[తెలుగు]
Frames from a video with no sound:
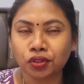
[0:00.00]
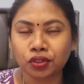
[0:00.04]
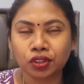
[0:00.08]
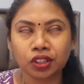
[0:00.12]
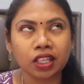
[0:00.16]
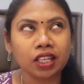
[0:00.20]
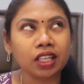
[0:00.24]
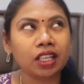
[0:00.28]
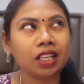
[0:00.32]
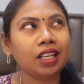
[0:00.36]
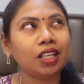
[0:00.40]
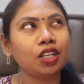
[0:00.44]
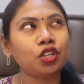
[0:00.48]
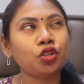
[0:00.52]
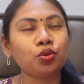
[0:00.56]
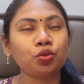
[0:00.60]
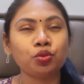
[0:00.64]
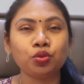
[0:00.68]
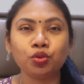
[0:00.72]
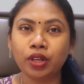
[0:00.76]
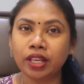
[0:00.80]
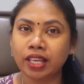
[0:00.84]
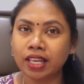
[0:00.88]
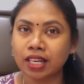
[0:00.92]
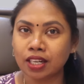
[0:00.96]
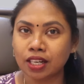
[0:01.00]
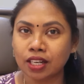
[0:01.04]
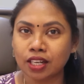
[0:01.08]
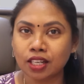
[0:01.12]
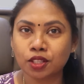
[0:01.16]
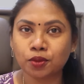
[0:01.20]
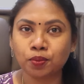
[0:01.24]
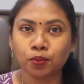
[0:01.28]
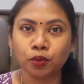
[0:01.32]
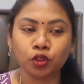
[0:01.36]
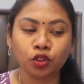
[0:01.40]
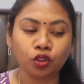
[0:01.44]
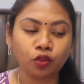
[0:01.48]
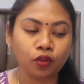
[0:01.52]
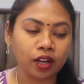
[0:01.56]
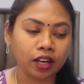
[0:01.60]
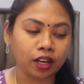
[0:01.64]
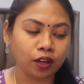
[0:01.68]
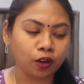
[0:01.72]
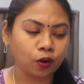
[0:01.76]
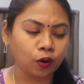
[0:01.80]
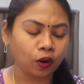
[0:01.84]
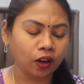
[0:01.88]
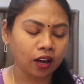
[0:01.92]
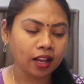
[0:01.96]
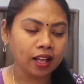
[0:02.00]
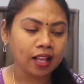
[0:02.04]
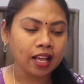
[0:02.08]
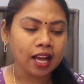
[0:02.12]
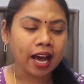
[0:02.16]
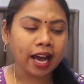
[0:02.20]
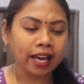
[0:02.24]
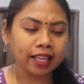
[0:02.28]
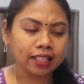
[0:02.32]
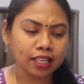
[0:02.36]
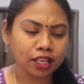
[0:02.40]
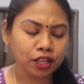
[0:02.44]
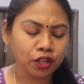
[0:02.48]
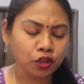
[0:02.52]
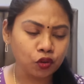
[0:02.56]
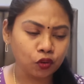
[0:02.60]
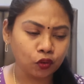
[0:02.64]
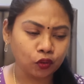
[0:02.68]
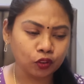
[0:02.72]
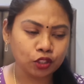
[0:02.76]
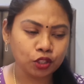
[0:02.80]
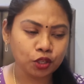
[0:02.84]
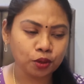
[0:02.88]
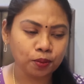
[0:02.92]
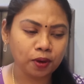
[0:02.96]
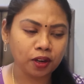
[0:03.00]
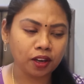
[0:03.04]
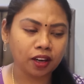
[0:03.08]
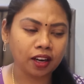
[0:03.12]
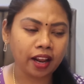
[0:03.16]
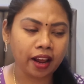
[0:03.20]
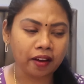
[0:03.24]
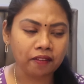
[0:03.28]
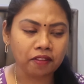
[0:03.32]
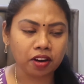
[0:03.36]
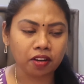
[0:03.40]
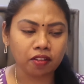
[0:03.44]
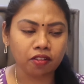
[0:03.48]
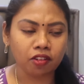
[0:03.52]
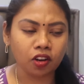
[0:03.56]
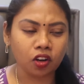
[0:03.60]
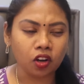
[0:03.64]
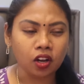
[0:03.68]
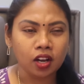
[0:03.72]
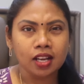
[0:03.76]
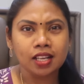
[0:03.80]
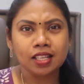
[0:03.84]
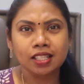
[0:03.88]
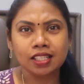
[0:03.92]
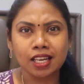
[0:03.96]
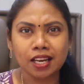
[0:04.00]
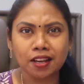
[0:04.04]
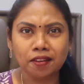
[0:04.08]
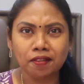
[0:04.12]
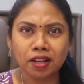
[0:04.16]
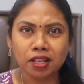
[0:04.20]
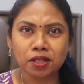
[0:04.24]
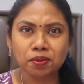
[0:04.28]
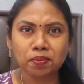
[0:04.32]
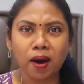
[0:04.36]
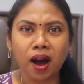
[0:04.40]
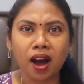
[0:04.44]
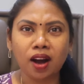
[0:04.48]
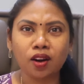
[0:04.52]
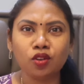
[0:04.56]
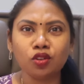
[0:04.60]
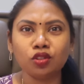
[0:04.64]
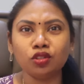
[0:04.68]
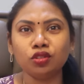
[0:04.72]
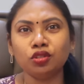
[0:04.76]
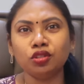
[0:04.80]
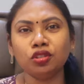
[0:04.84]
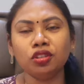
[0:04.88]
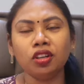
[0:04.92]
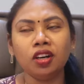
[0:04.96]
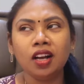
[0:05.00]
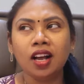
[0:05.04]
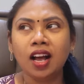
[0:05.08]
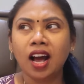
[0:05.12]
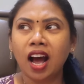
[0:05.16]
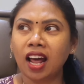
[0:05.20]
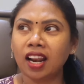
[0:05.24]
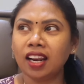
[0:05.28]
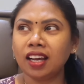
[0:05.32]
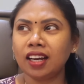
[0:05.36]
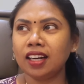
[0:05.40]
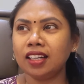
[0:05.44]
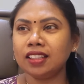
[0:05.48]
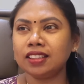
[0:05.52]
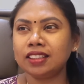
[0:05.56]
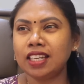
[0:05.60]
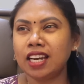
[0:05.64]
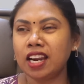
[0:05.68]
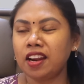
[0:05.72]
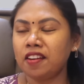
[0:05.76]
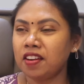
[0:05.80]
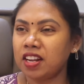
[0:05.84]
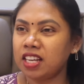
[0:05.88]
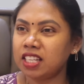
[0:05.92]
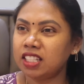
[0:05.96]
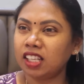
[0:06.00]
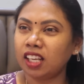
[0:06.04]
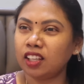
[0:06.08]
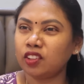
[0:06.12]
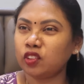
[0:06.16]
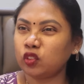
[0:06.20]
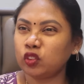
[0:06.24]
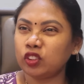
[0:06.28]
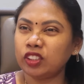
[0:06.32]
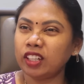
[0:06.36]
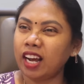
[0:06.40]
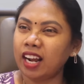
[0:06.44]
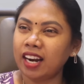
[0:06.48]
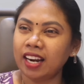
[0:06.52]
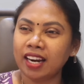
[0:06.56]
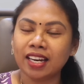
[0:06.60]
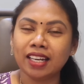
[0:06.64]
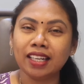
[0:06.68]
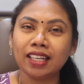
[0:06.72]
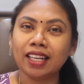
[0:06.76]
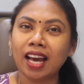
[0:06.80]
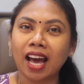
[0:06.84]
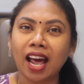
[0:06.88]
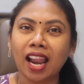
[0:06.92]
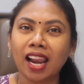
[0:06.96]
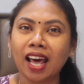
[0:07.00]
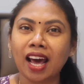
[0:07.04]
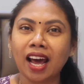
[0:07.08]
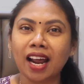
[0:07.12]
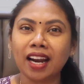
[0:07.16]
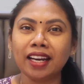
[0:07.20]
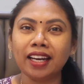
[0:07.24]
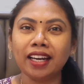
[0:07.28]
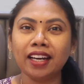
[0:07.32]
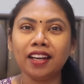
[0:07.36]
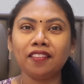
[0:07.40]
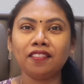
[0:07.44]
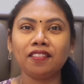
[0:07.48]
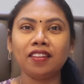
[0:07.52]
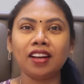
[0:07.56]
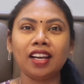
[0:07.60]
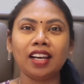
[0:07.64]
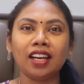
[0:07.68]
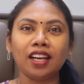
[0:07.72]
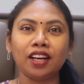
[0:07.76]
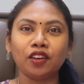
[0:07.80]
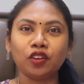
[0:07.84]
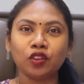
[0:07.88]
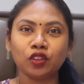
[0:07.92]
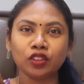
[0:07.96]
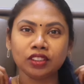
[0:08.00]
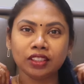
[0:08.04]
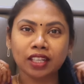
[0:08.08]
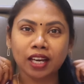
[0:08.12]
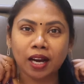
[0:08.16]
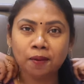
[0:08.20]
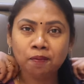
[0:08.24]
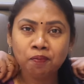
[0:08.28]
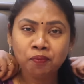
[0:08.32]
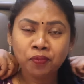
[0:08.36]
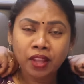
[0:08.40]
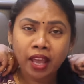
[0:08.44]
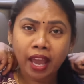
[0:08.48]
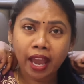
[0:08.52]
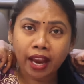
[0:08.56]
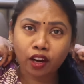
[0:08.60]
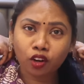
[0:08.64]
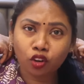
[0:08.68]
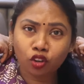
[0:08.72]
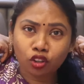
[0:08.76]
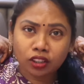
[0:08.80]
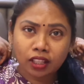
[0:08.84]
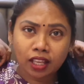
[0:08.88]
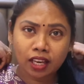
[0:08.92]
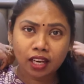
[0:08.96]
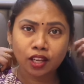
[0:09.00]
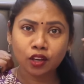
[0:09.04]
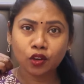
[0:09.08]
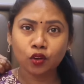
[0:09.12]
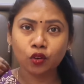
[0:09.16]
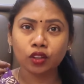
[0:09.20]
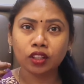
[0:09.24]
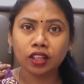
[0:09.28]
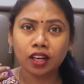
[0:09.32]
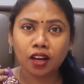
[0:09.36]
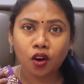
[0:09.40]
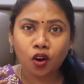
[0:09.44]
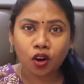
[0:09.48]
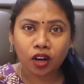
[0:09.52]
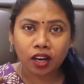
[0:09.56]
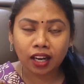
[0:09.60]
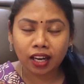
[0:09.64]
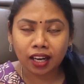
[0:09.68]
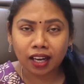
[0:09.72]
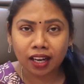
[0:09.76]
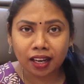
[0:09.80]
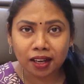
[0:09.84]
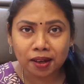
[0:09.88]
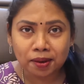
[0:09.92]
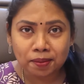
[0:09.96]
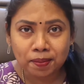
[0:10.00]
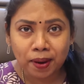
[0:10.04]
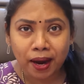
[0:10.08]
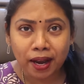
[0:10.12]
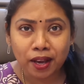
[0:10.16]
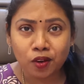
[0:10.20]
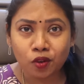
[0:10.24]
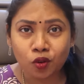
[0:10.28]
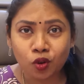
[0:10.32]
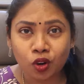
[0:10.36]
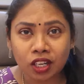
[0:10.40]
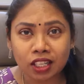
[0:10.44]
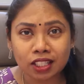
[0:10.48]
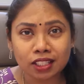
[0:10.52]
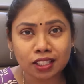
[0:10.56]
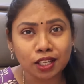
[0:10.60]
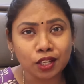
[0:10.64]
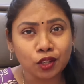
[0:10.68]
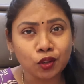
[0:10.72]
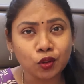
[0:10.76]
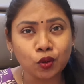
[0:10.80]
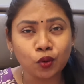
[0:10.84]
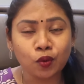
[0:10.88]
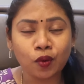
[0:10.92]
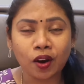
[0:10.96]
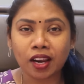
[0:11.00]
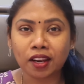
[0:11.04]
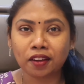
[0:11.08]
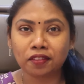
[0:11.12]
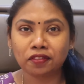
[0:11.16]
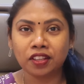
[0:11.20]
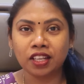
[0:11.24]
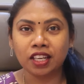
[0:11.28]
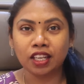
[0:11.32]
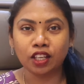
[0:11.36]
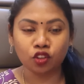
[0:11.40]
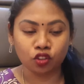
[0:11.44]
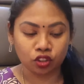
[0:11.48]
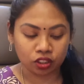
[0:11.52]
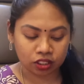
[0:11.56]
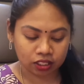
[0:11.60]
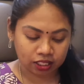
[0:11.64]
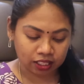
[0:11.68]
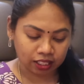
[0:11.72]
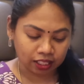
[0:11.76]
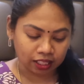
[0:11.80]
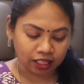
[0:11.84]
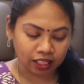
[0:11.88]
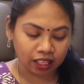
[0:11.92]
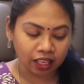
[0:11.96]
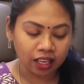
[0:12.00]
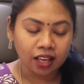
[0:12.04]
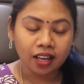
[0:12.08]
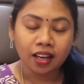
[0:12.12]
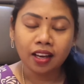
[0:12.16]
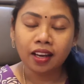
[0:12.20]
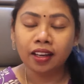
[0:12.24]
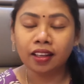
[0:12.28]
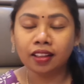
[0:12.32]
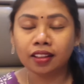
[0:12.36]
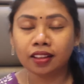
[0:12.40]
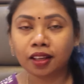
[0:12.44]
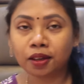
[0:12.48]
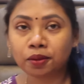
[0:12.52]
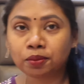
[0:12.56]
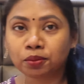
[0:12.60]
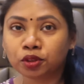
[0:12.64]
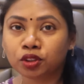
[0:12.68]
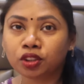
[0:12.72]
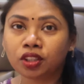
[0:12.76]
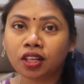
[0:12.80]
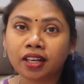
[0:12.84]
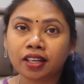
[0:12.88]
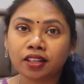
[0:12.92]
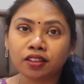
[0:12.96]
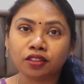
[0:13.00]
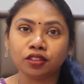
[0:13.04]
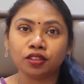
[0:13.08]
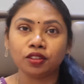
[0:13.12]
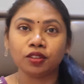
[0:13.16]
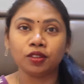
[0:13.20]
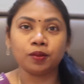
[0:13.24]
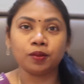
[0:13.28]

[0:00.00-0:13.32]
త్రీ టూ ఇయర్స్ ముందు వరకు ఐ థింక్ యూట్యూబ్ లోనే ఎవరెవరో స్లీవ్లెస్ బాగోదు అలాగా స్లీవ్లెస్ వేసుకున్నారు ఏంటి అలా అనేయడం వల్ల అనుకుంటా ఎక్కడో తెలియకుండా ఒక భయం ఒక సిగ్గు వాళ్ళ ఫీలింగ్ వచ్చింది ఇంతకు ముందు నేను